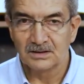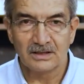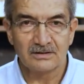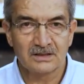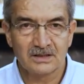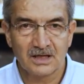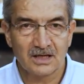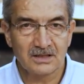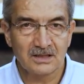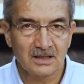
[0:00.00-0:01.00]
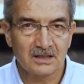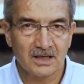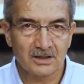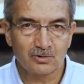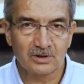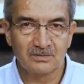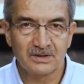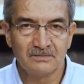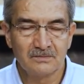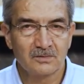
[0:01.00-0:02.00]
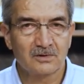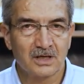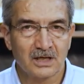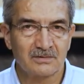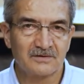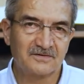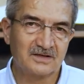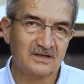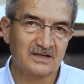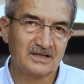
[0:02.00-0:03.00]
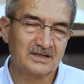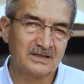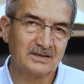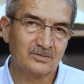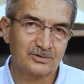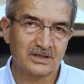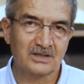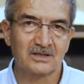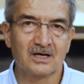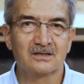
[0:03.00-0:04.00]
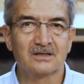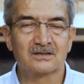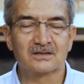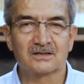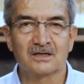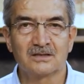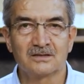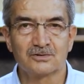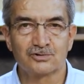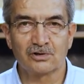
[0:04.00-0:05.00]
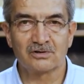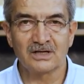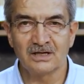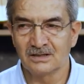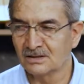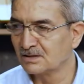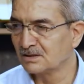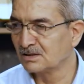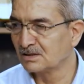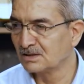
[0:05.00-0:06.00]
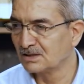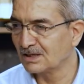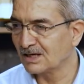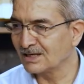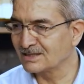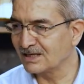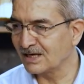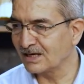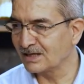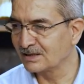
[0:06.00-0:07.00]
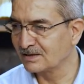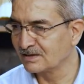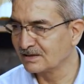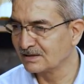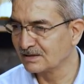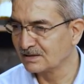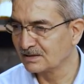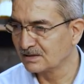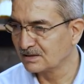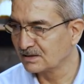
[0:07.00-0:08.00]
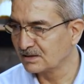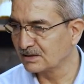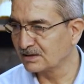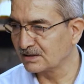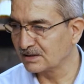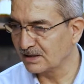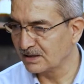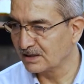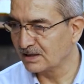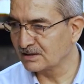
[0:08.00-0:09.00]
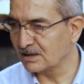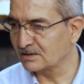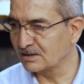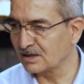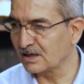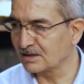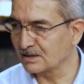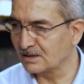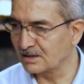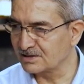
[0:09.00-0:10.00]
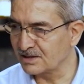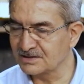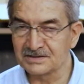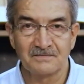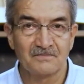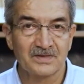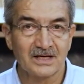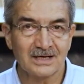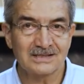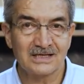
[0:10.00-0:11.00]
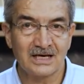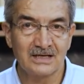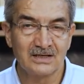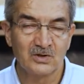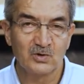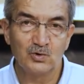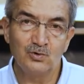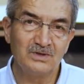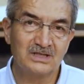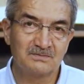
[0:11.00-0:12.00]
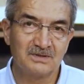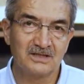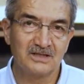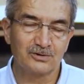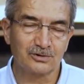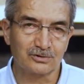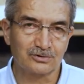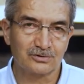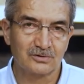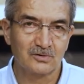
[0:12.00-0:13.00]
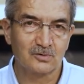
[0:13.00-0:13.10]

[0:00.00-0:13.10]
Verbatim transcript: Evet, kâde yekâdu gibi mukarebe fiillerini bu şekilde anlattıktan sonra ase e, edatına geleceğiz. Ase ümit bildiriyor.